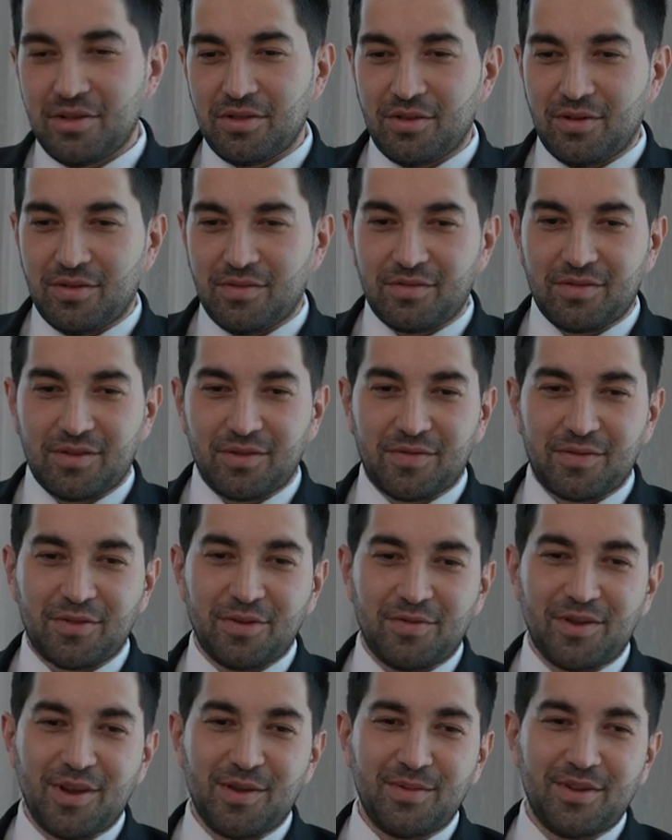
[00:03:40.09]
Но в, в
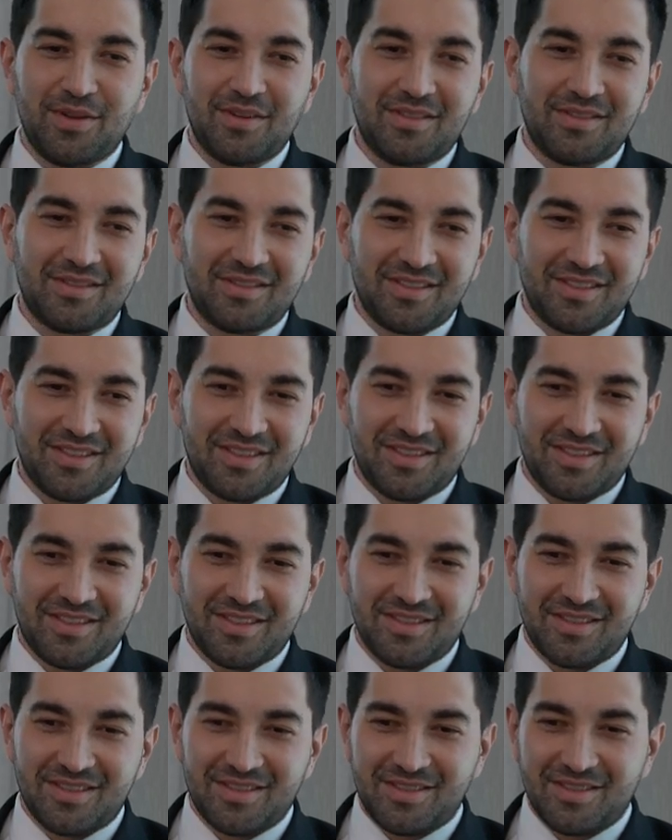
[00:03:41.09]
то время
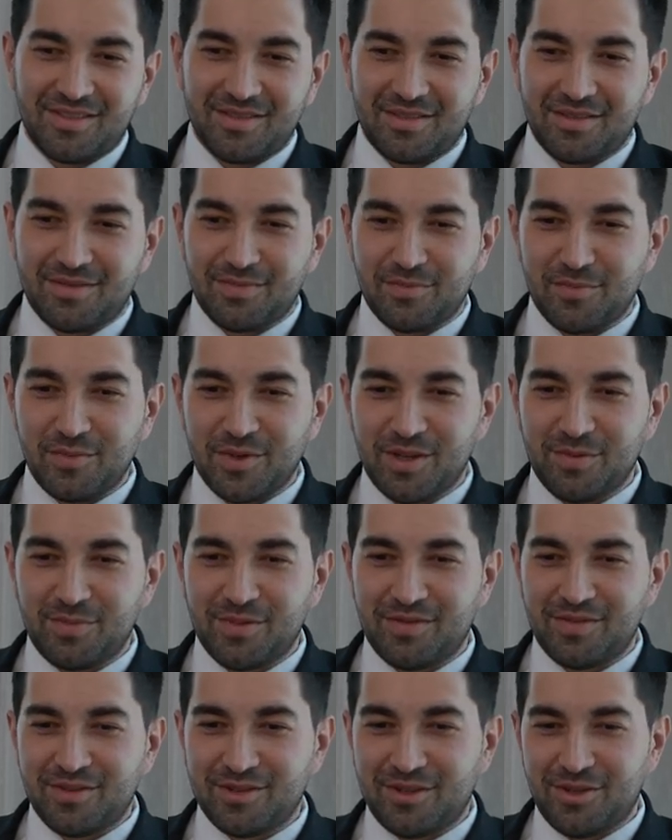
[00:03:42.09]
э, мне
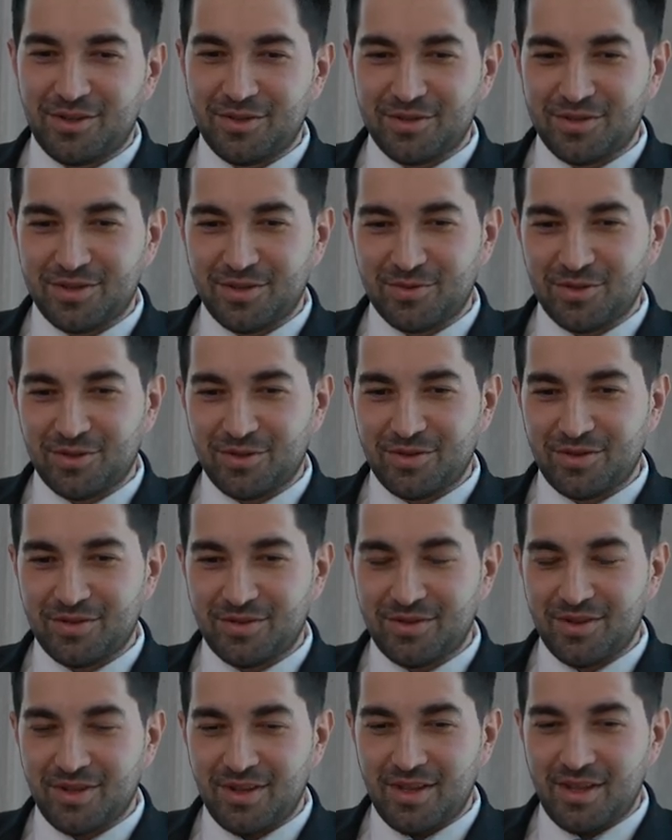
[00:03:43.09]
повезло с тем,
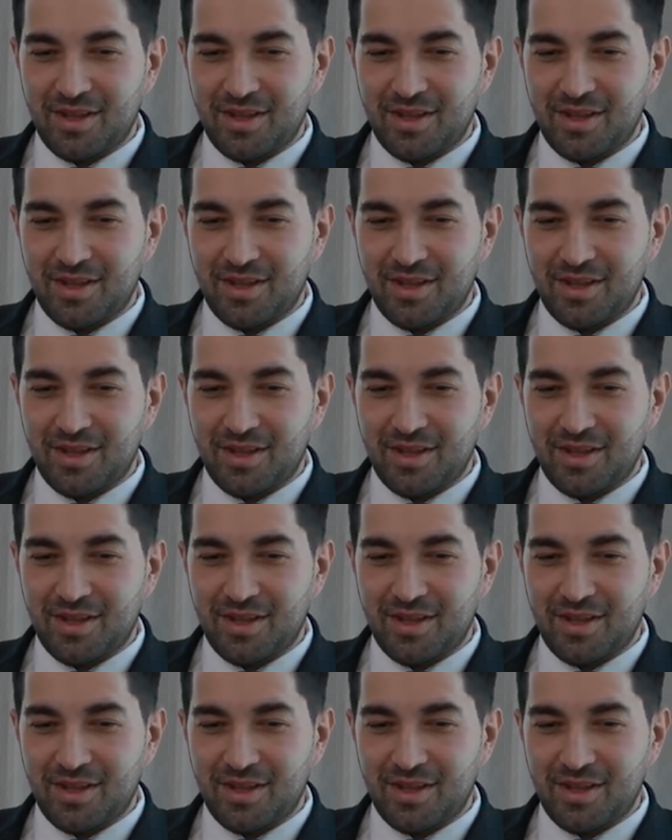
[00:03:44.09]
что